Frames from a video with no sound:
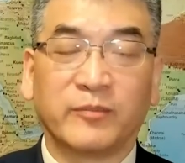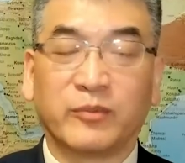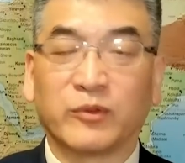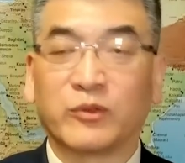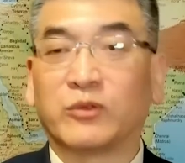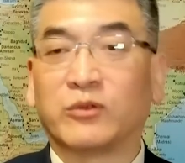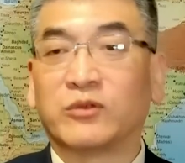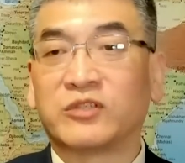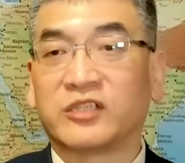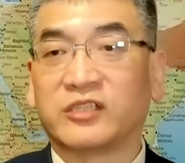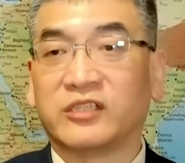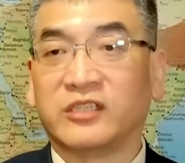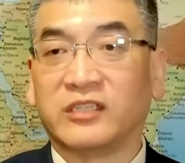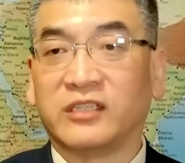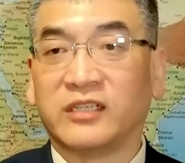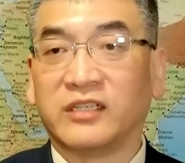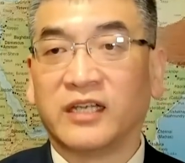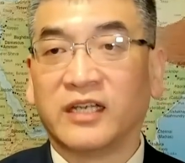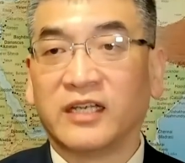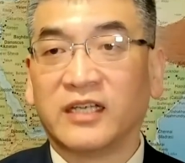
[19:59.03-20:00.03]
不容置
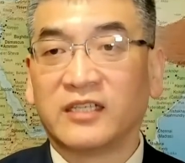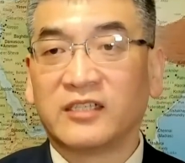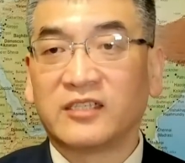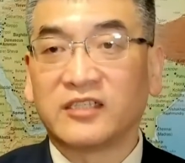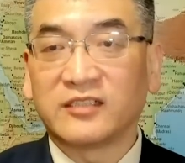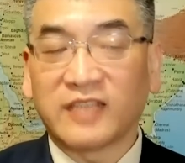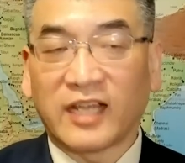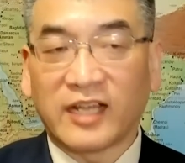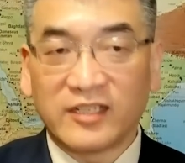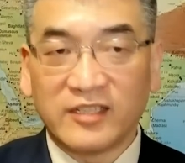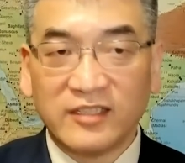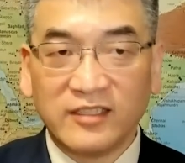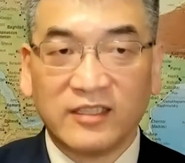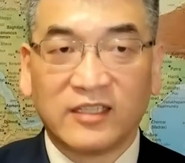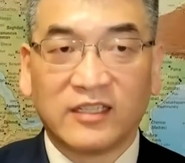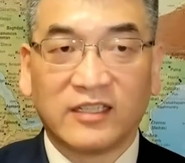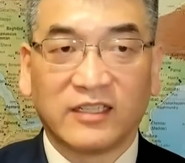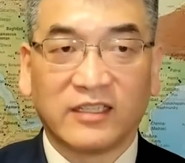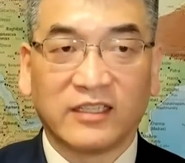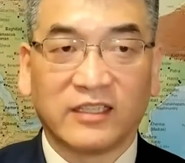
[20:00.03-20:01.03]
疑。这在任
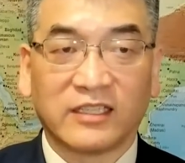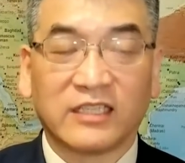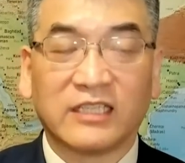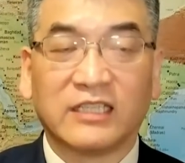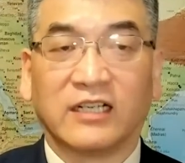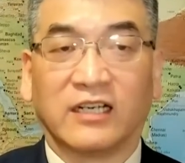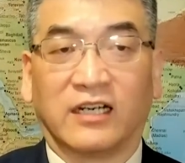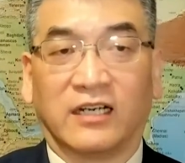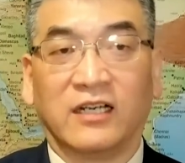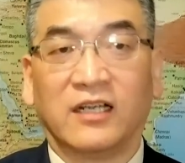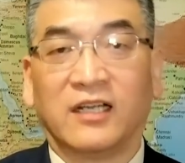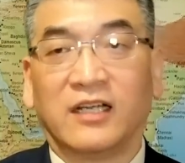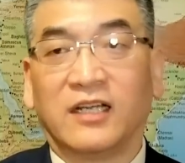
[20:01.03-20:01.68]
何一个